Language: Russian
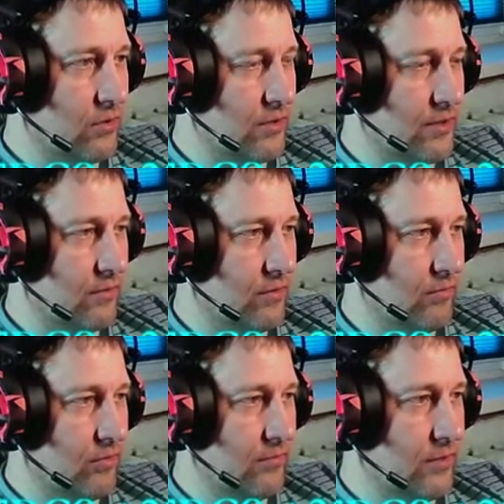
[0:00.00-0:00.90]
сегодня
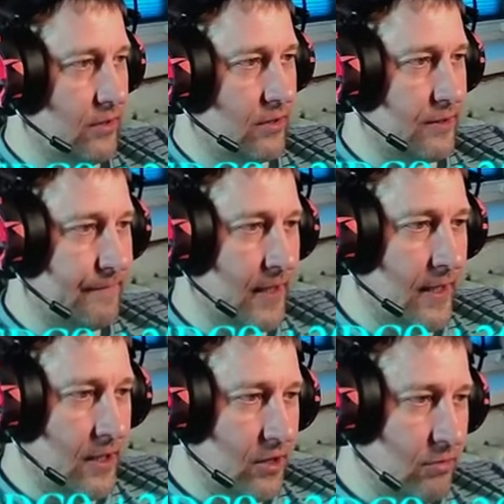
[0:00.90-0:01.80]
будем делать?
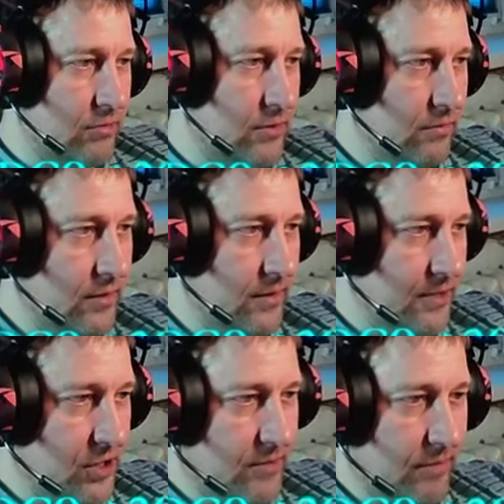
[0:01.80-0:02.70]
Что сегодня? Я бы,
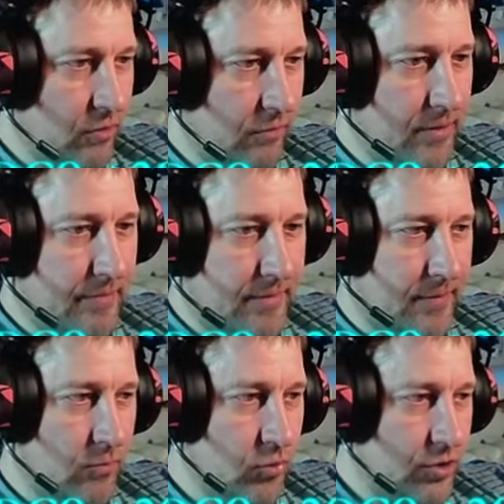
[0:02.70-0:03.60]
конечно, богов бы опять
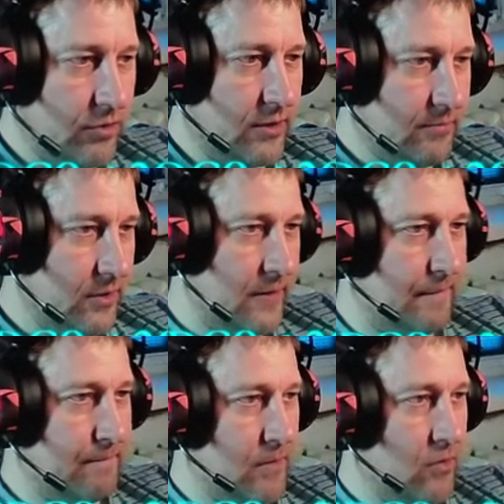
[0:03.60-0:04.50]
помучил там, да?
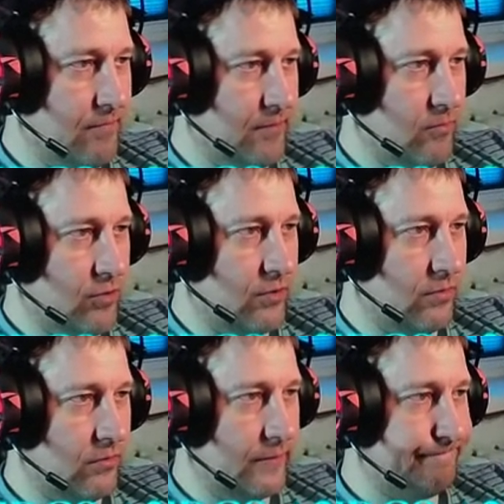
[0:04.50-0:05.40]
Богов помучил, но